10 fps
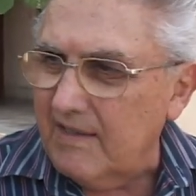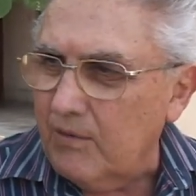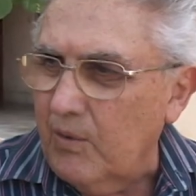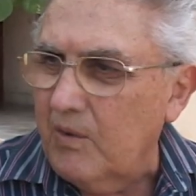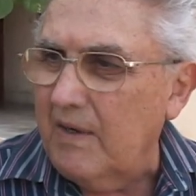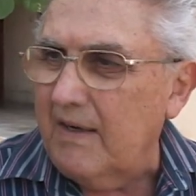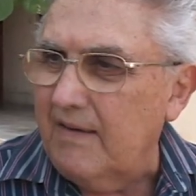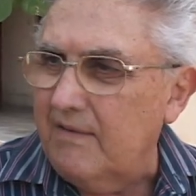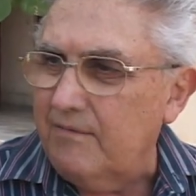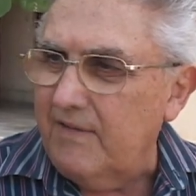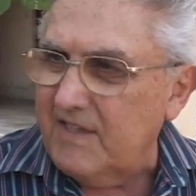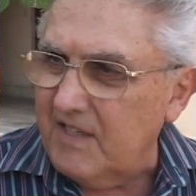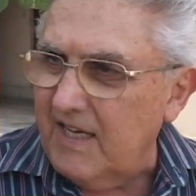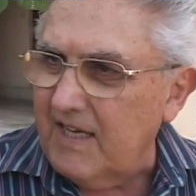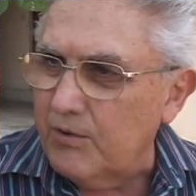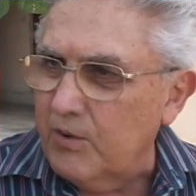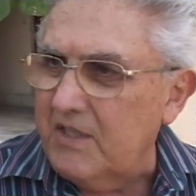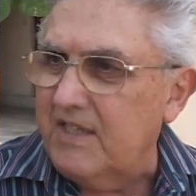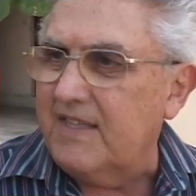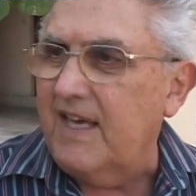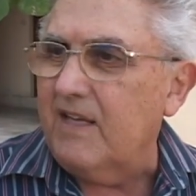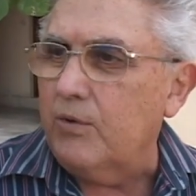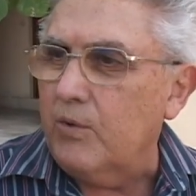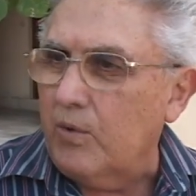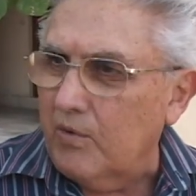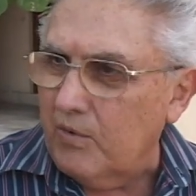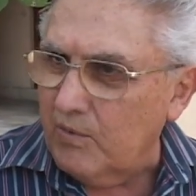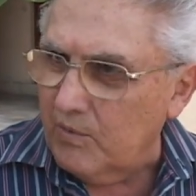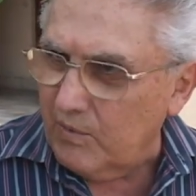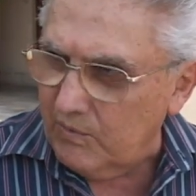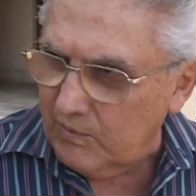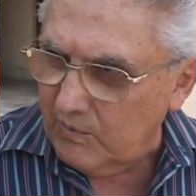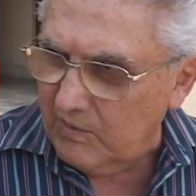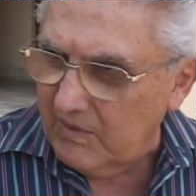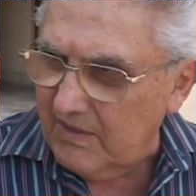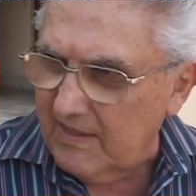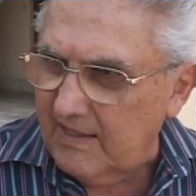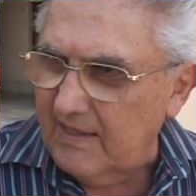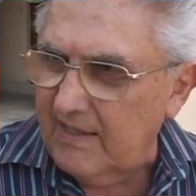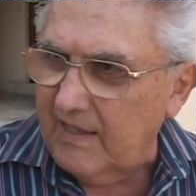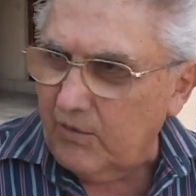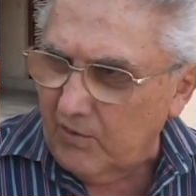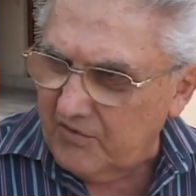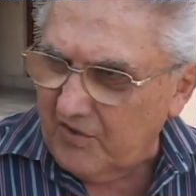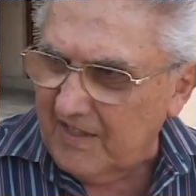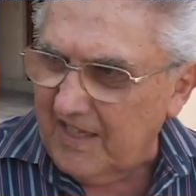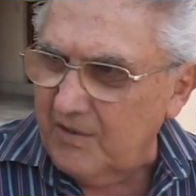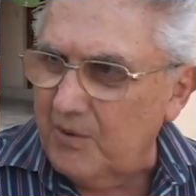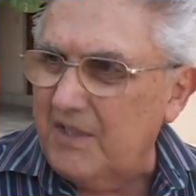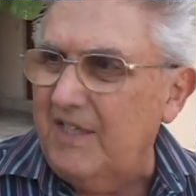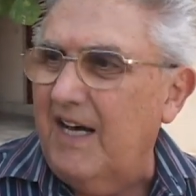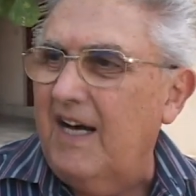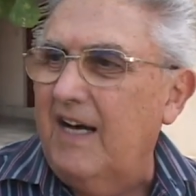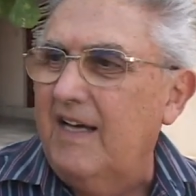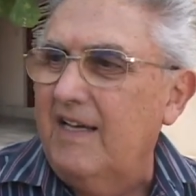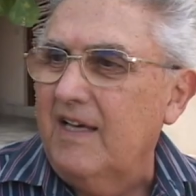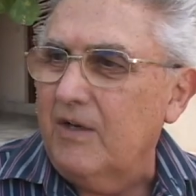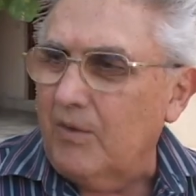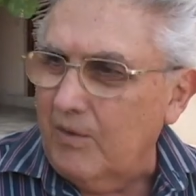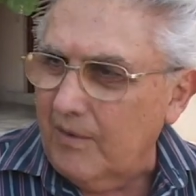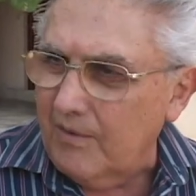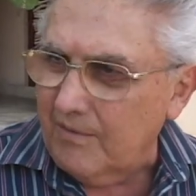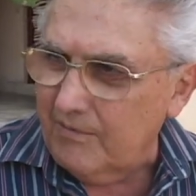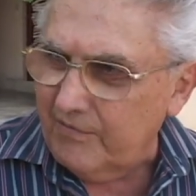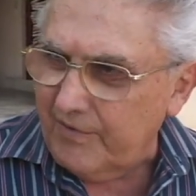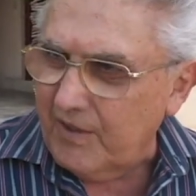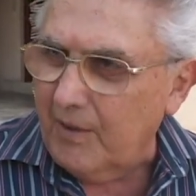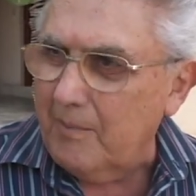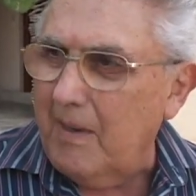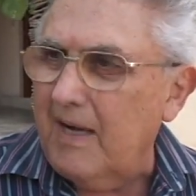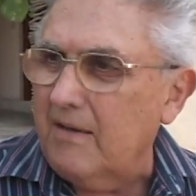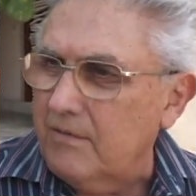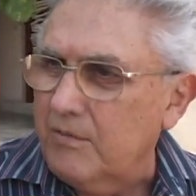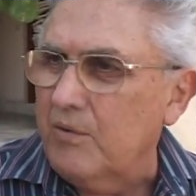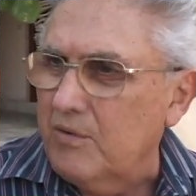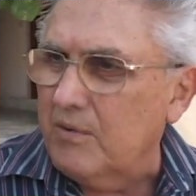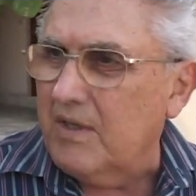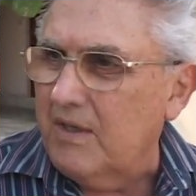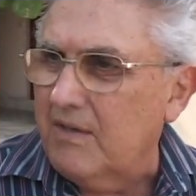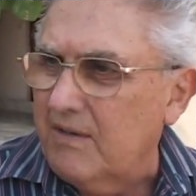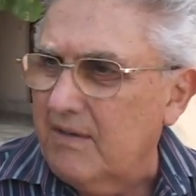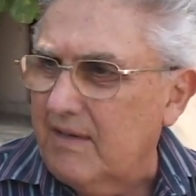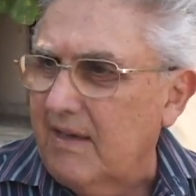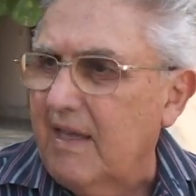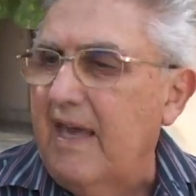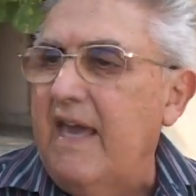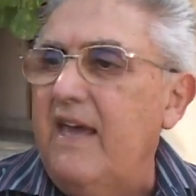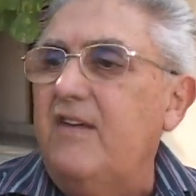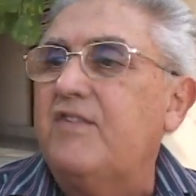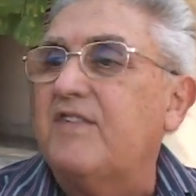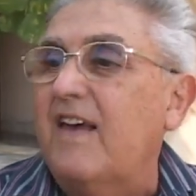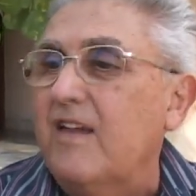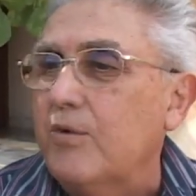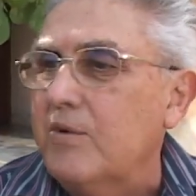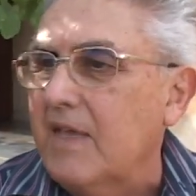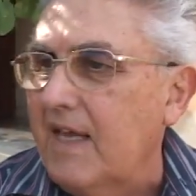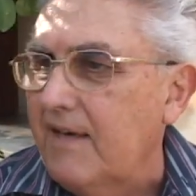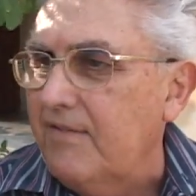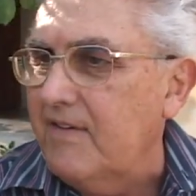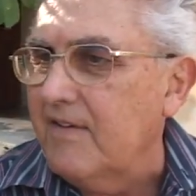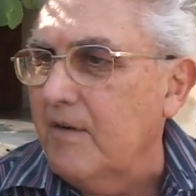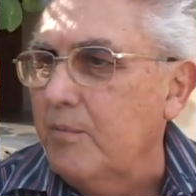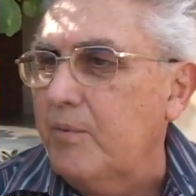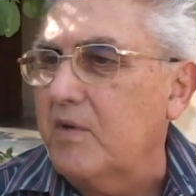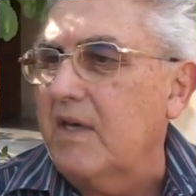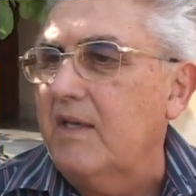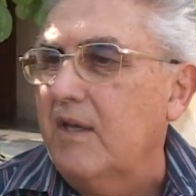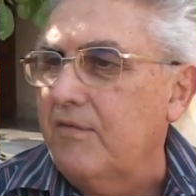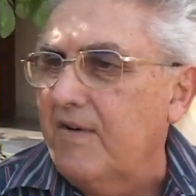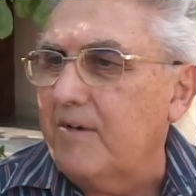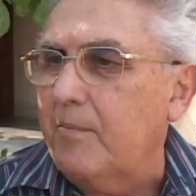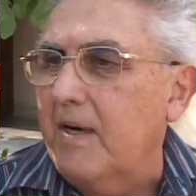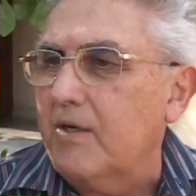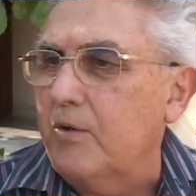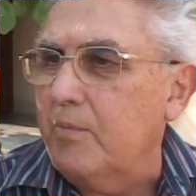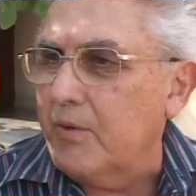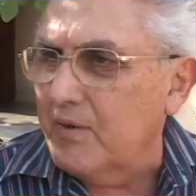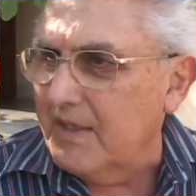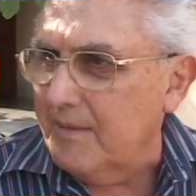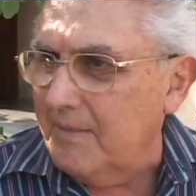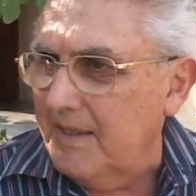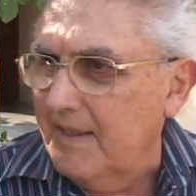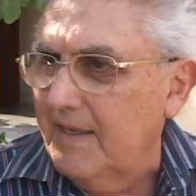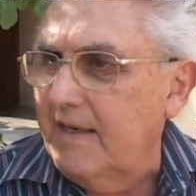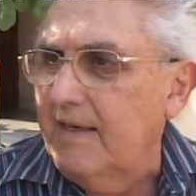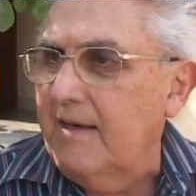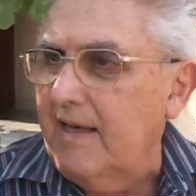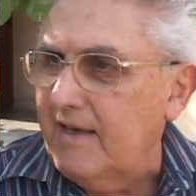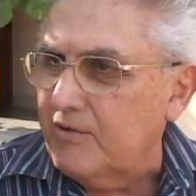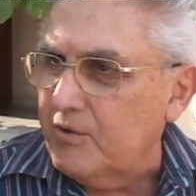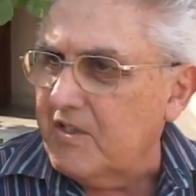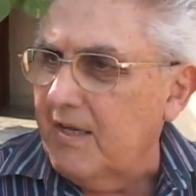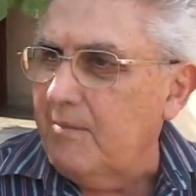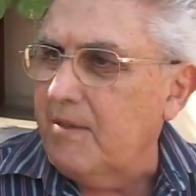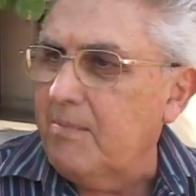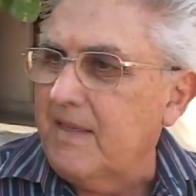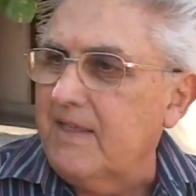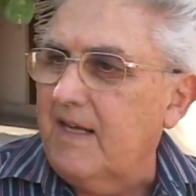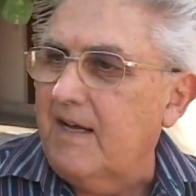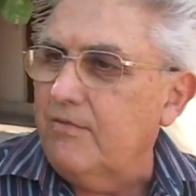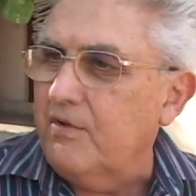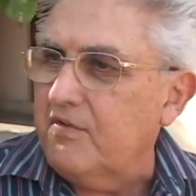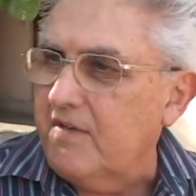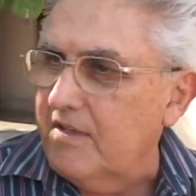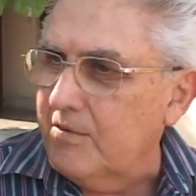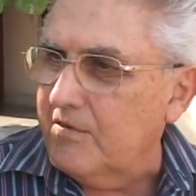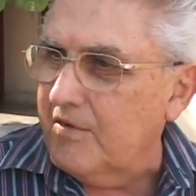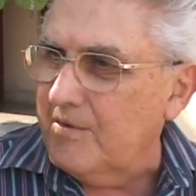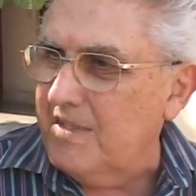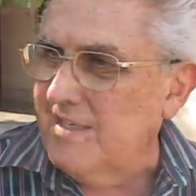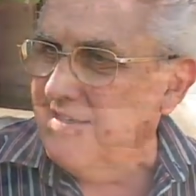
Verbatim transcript: com é, ventilador de teto, com é, condicionador de ar, com frigobar, tudo que tem, exceto televisão, porque não faz parte do programa. É justamente para tirar você do seu dia a